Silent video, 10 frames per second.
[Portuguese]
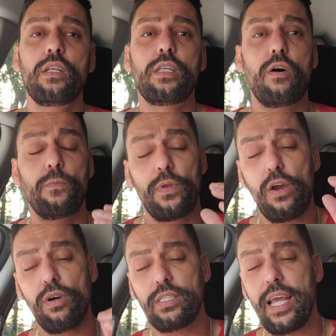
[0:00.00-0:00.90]
Então, o que
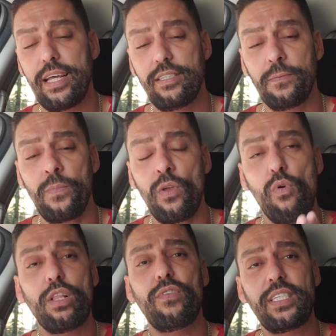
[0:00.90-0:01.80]
acontece?
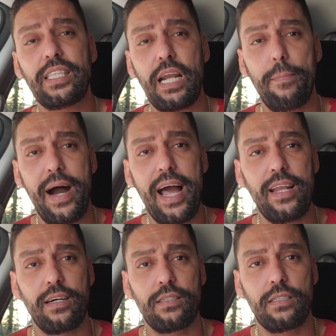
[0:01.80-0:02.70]
Quando você
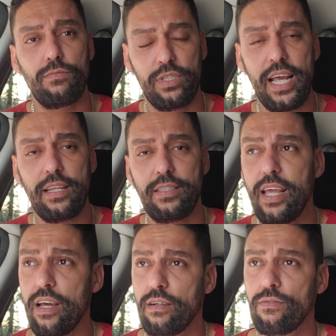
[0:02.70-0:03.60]
trabalha no
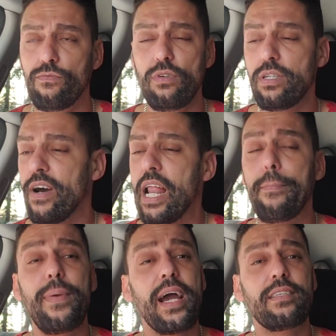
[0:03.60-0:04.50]
CLT, você vai lá,
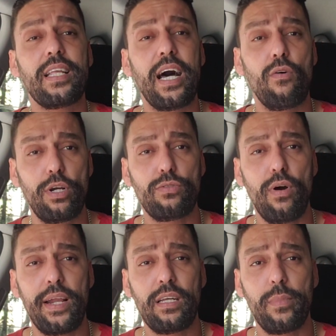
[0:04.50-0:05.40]
pega, sei lá, 8
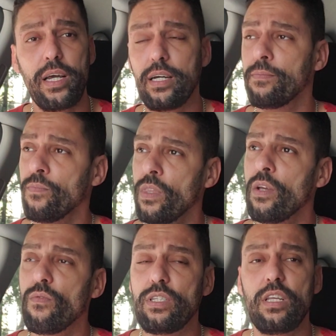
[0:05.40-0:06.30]
horas da manhã,
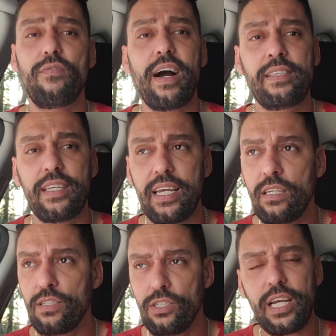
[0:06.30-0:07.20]
você vai
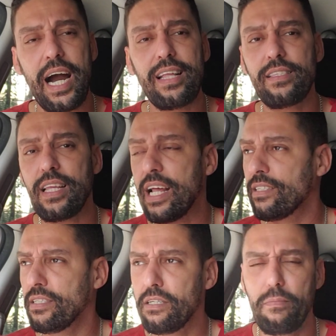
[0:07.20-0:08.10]
sair de casa, sei lá,
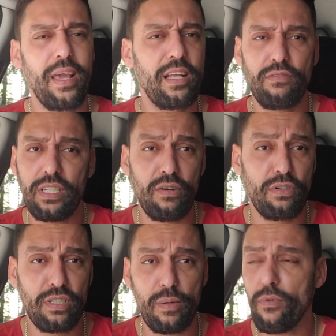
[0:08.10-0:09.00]
5 e meia, não sei
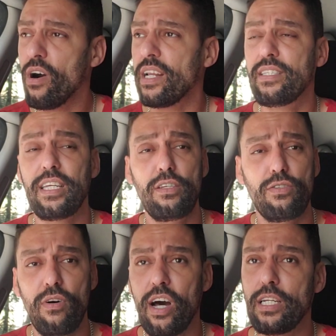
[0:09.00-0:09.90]
onde você mora, 6
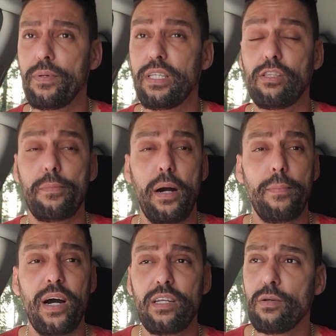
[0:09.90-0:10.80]
horas, você tomar
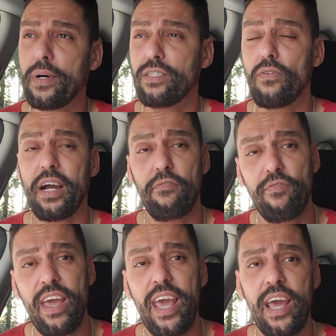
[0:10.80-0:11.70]
banho, tomar seu
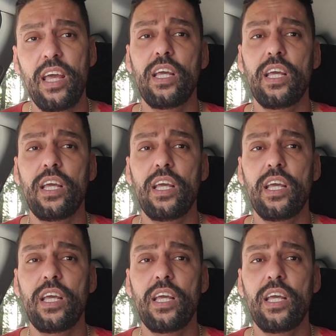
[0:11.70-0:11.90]
café,